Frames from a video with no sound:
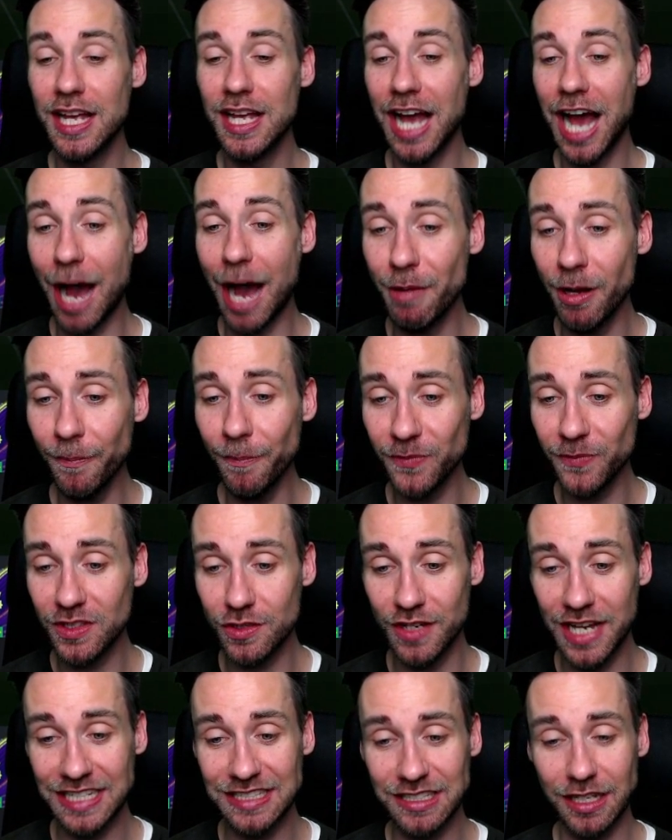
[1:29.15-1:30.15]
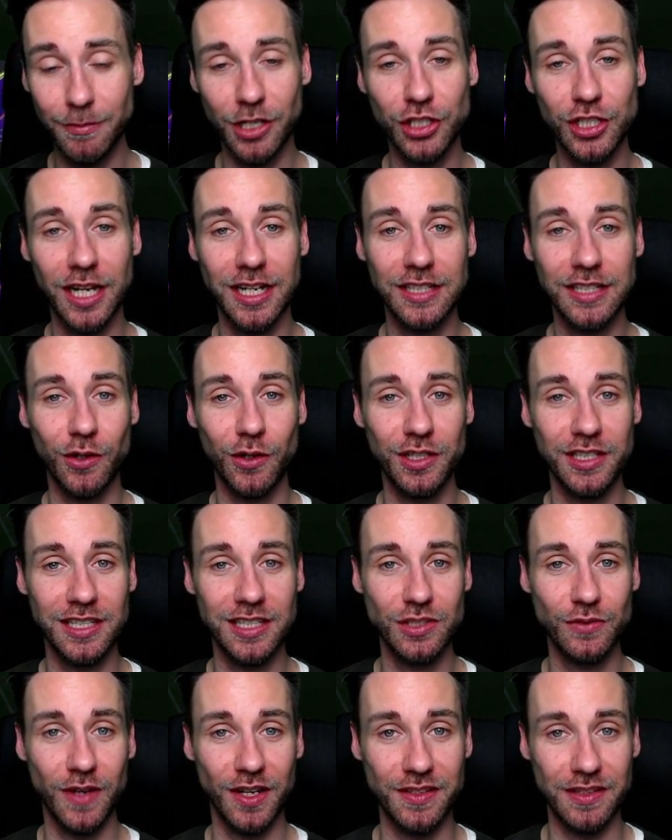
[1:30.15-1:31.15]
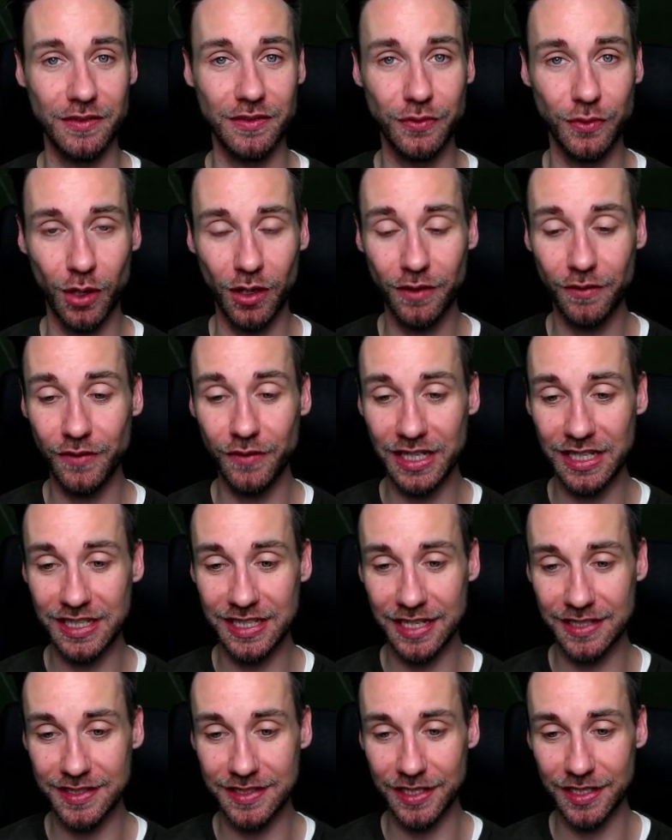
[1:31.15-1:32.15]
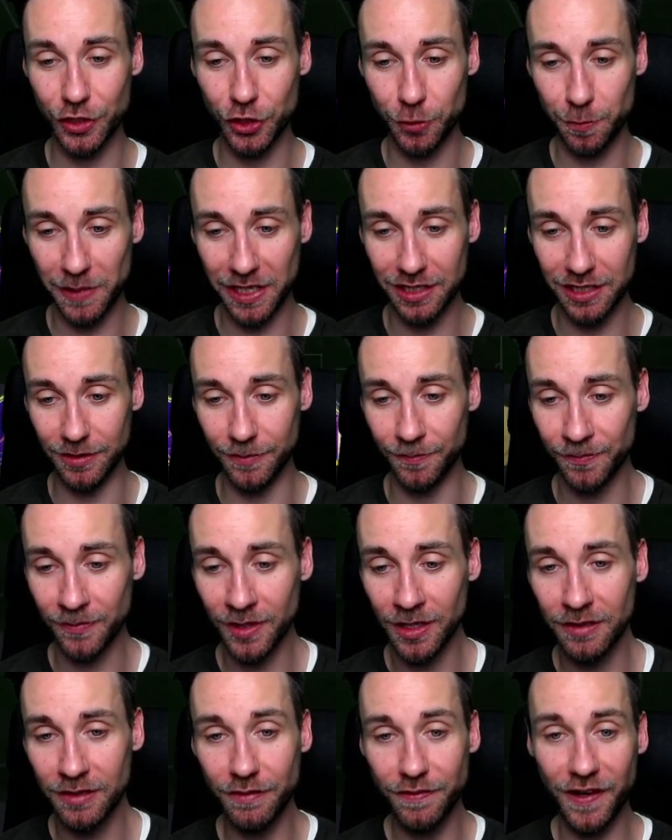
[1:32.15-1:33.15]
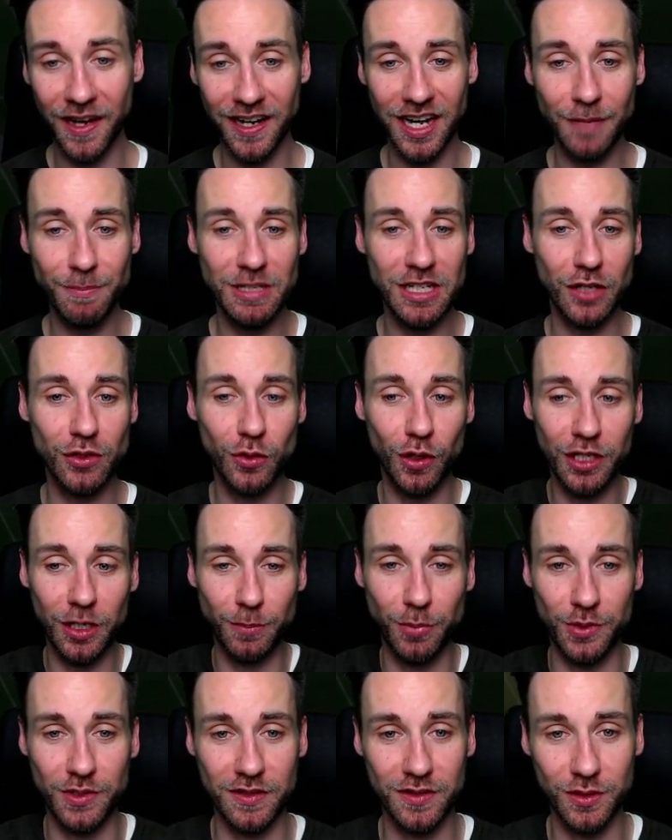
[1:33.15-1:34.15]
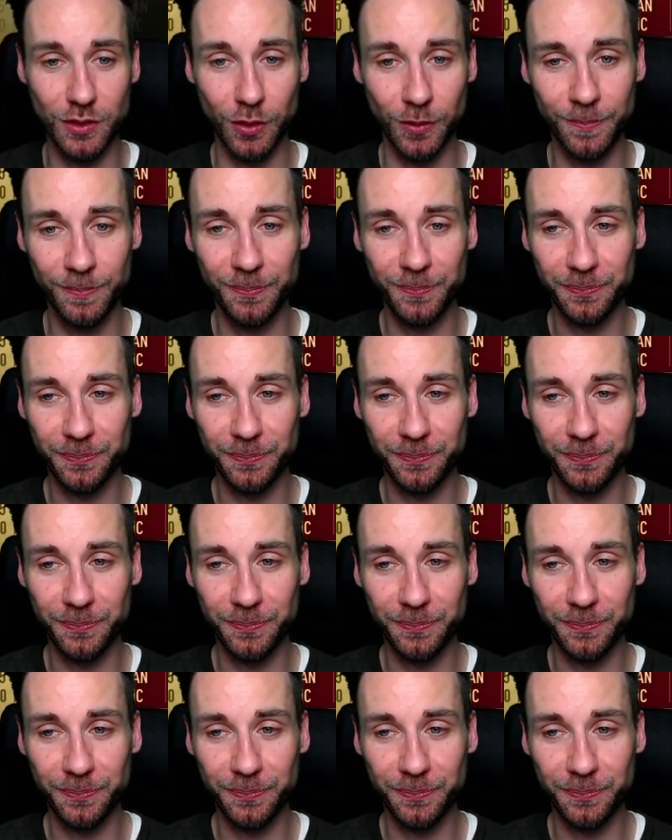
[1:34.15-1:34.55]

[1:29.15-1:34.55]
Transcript: Aber zunächst einmal stelle ich euch jetzt quasi vor, wen ich jetzt hier spiele. Wir fangen an mit der Torhüter-Position.